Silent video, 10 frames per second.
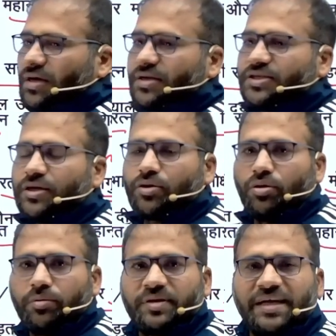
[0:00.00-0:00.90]
जिनको
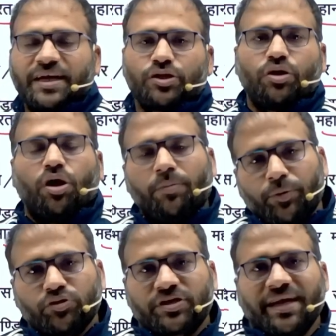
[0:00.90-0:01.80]
विद्यार्थी लोह
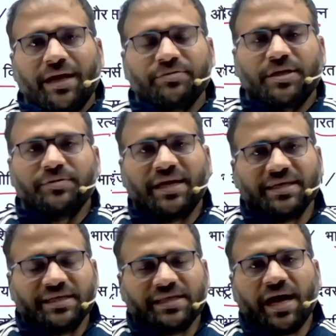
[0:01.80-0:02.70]
पुरुष के नाम से भी जाना
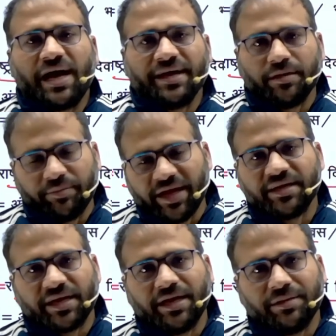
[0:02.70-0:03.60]
जाता है आयरन मैन
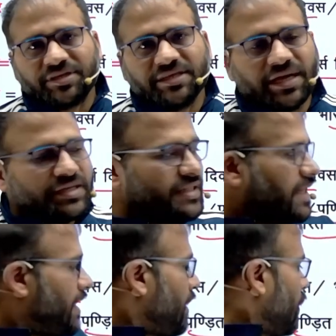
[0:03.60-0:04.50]
के नाम से जाना जाता
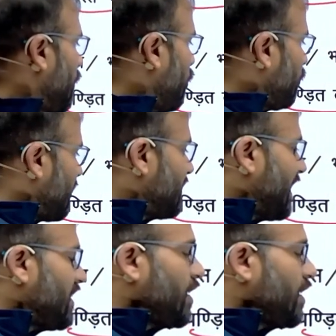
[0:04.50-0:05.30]
है उनकी जयंती